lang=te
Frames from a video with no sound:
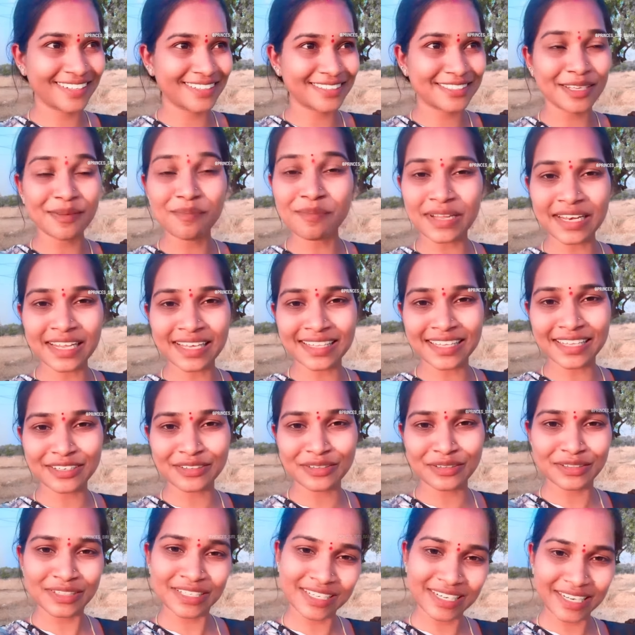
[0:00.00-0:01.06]
సింబల్ ఏదైనా
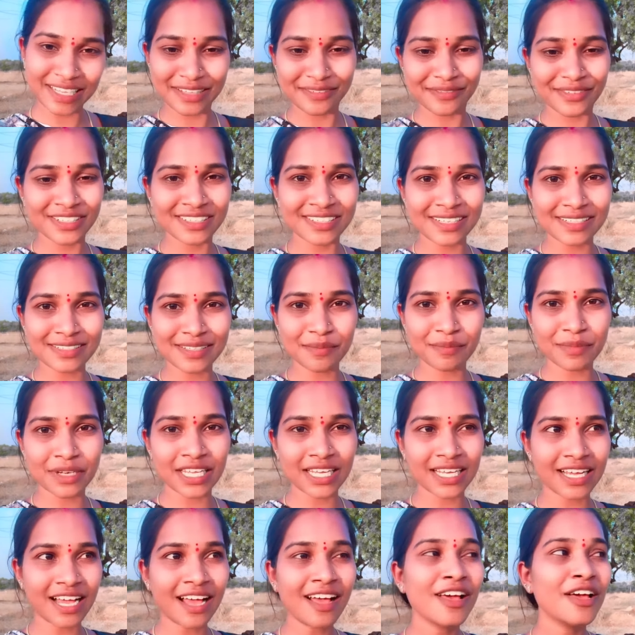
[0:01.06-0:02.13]
ఉందంటే అది విజిల్
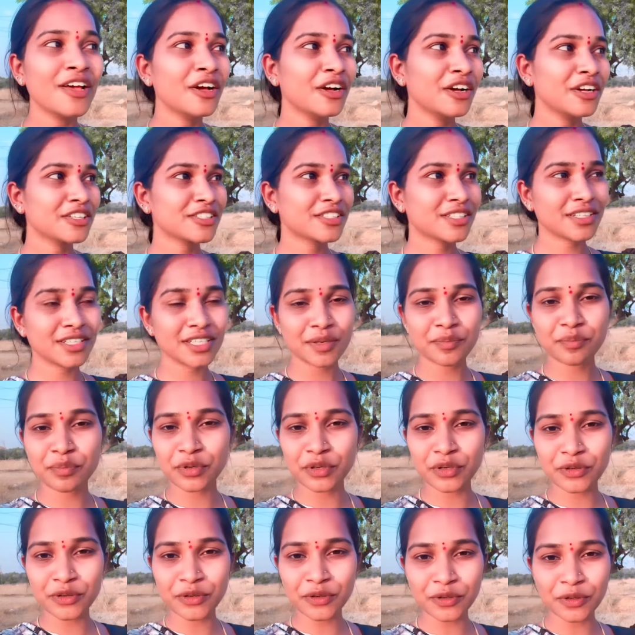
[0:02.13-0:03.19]
సింబలేగా సో
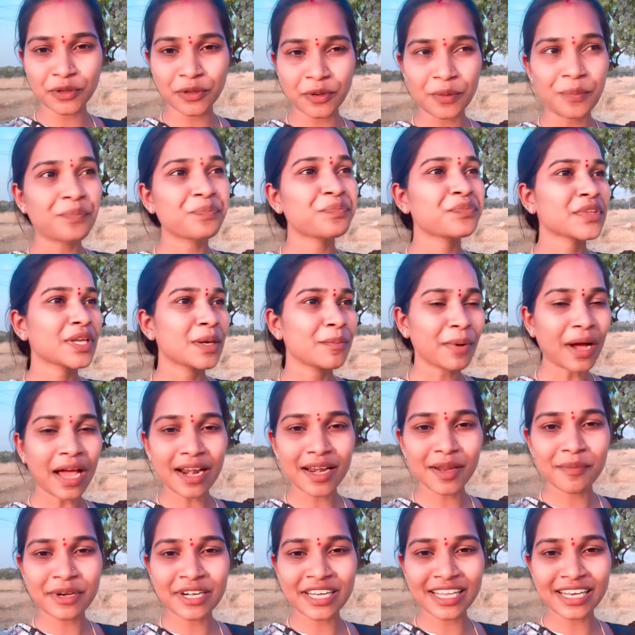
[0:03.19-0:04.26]
ఇప్పుడు
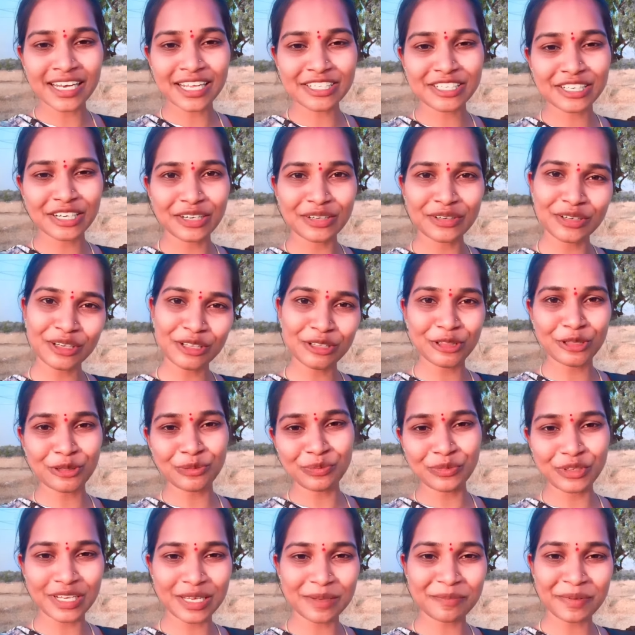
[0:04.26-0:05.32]
పార్లమెంట్ ఎలక్షన్లో కూడా
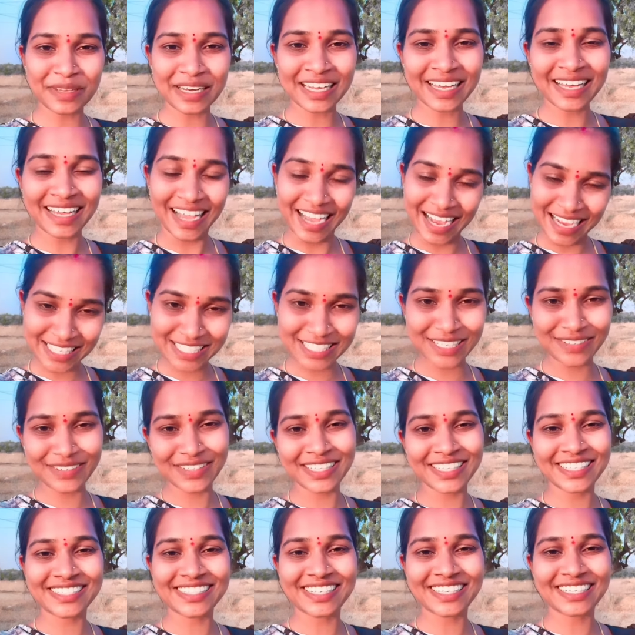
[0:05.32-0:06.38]
దుమ్ము లేపేలా
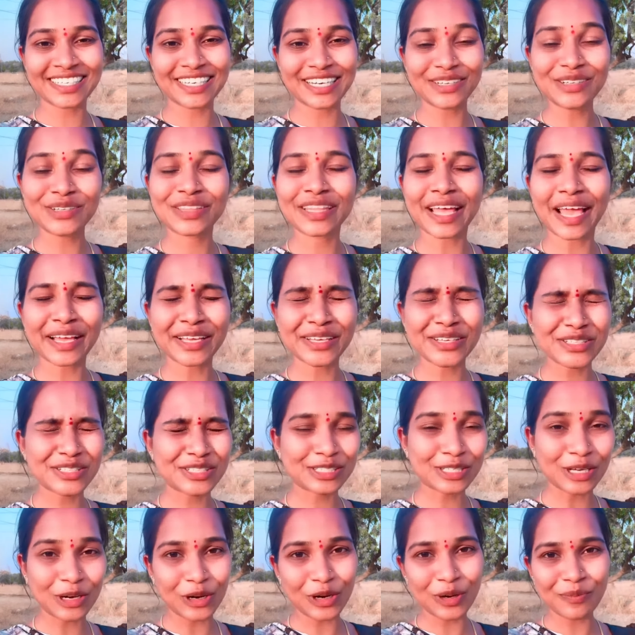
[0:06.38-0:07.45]
ఆశీర్వదించండి నన్ను థ్యాంక్
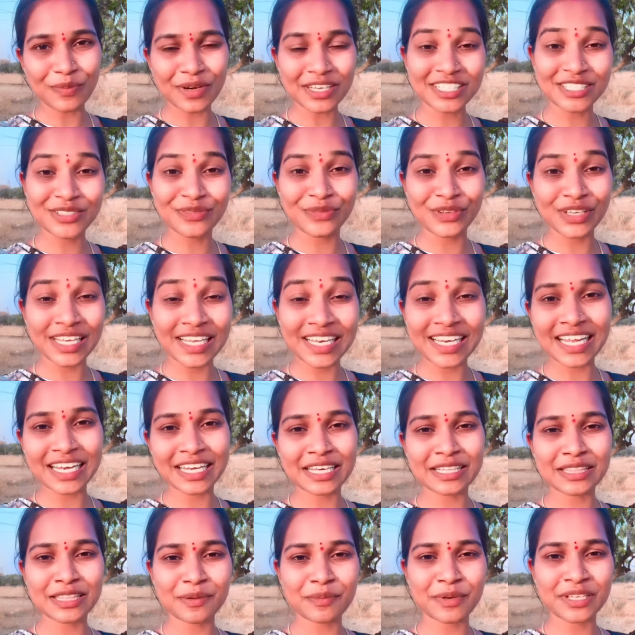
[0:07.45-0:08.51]
సో మచ్
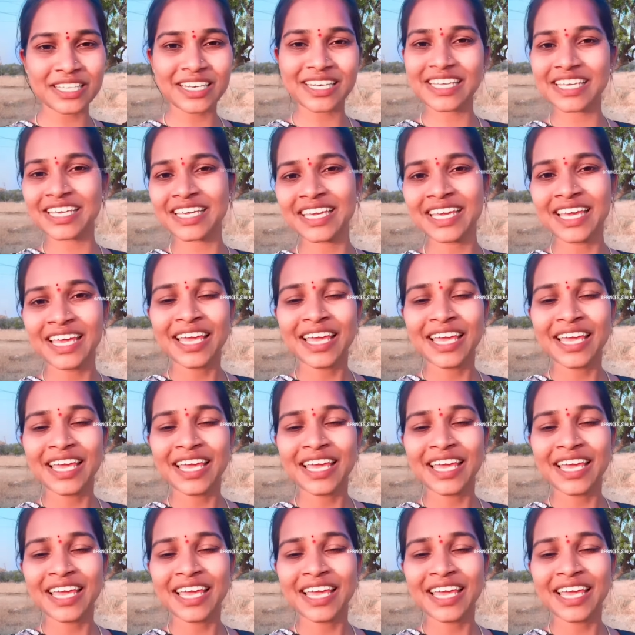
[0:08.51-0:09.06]
వీలైనంత మందికి